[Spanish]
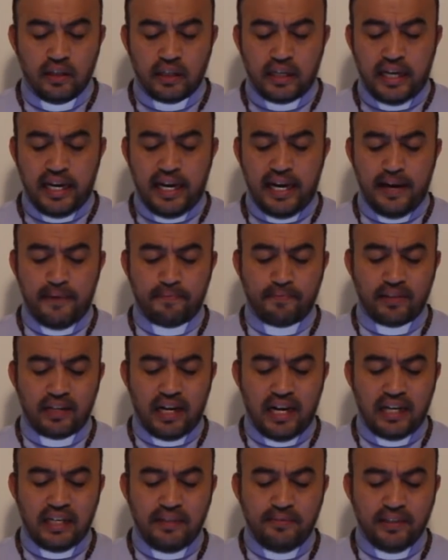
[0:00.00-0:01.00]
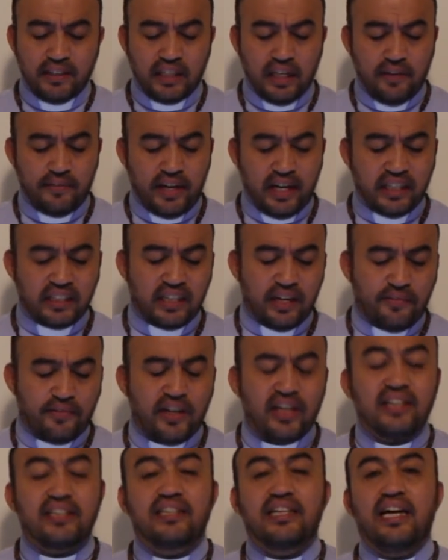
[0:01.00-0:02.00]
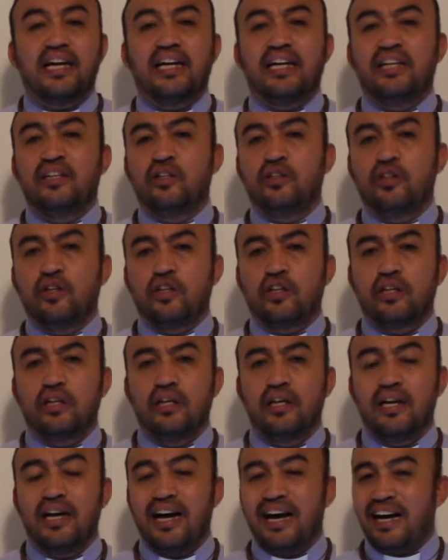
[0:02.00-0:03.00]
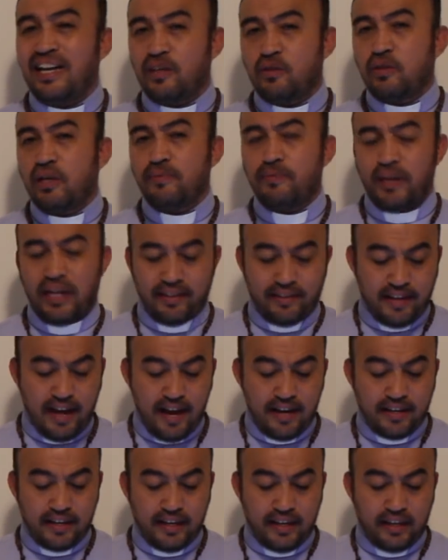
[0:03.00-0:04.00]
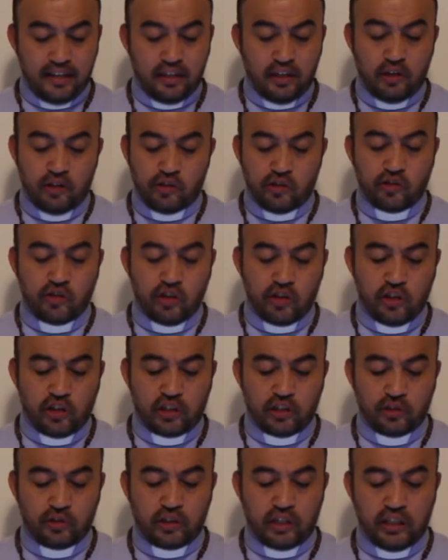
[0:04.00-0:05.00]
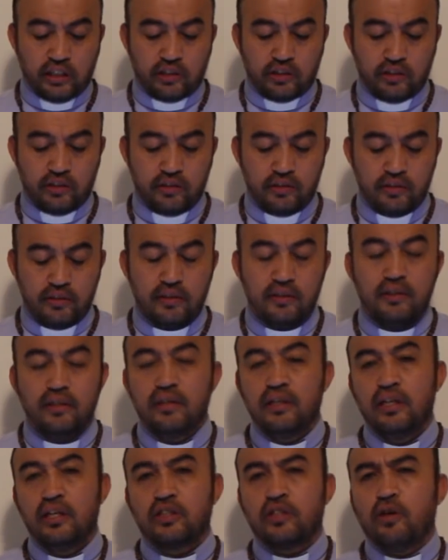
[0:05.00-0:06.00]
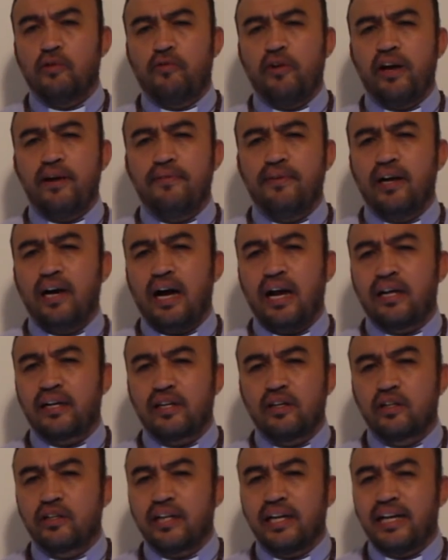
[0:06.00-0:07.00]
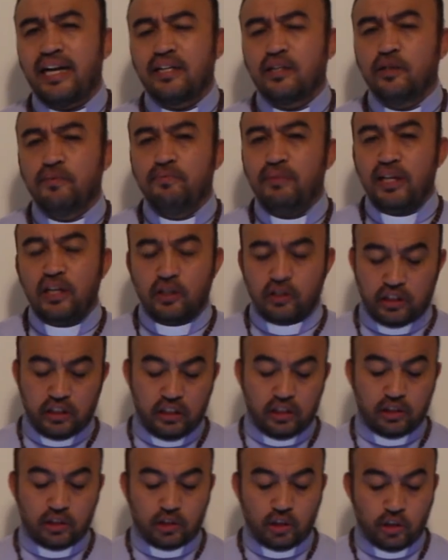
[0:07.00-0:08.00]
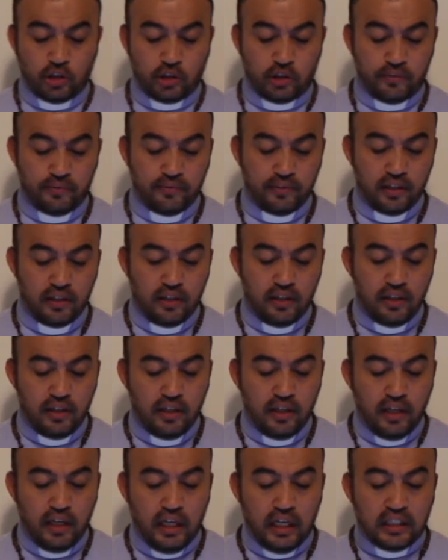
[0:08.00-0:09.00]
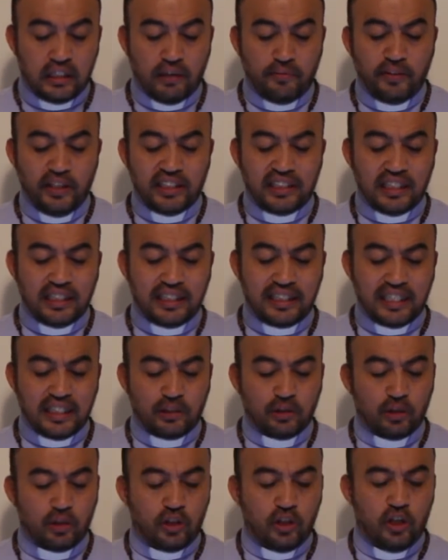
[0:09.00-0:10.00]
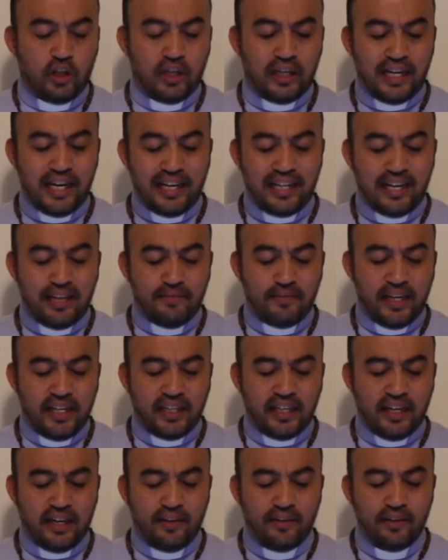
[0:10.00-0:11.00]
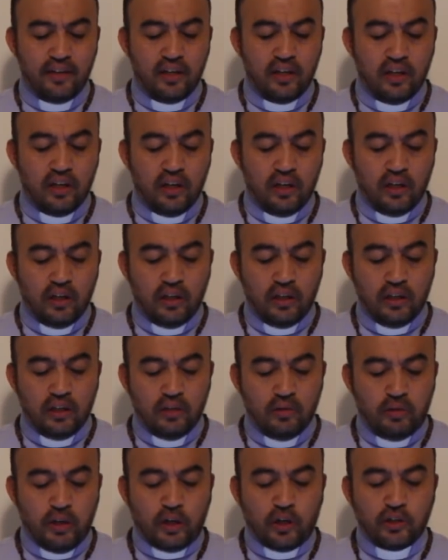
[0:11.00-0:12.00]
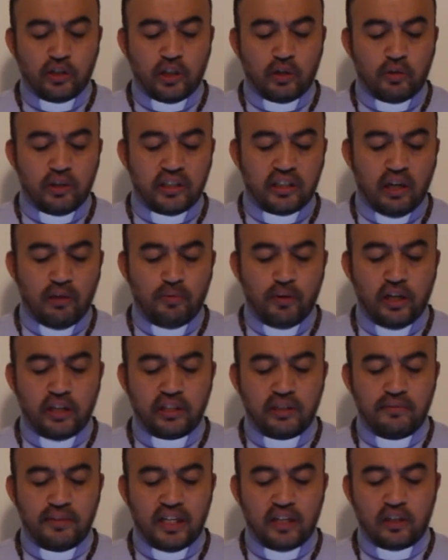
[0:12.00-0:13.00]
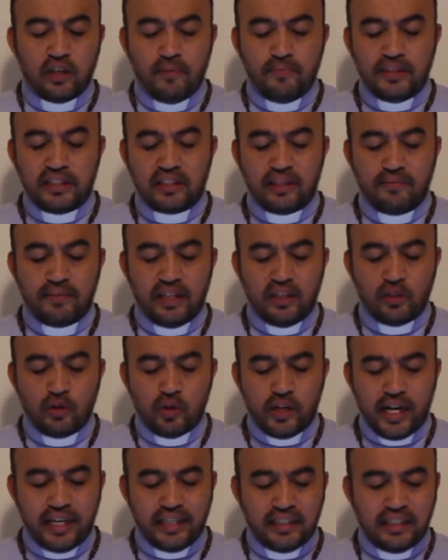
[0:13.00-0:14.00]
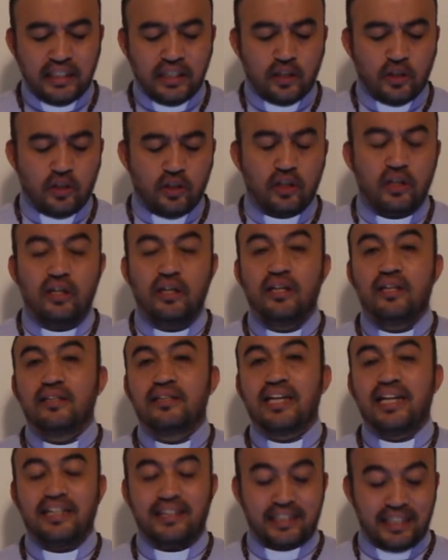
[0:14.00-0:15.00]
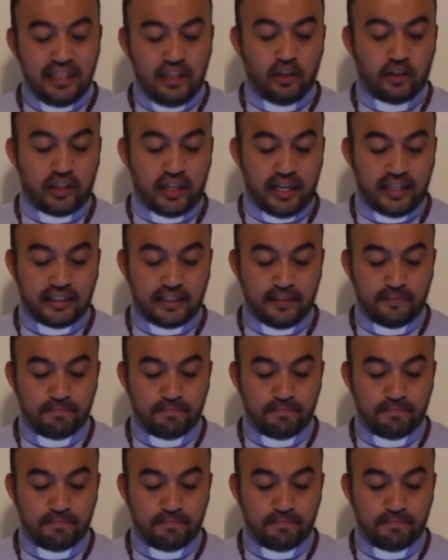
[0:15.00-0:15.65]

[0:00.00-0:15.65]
que anima a celebrar esta fiesta en honor al cuerpo y la sangre de nuestro Señor Jesucristo. Eso fue alrededor del año 1208. Esa fiesta que surgió en la Edad Media fue consecuencia del florecimiento del pensamiento eucarístico del siglo XIII.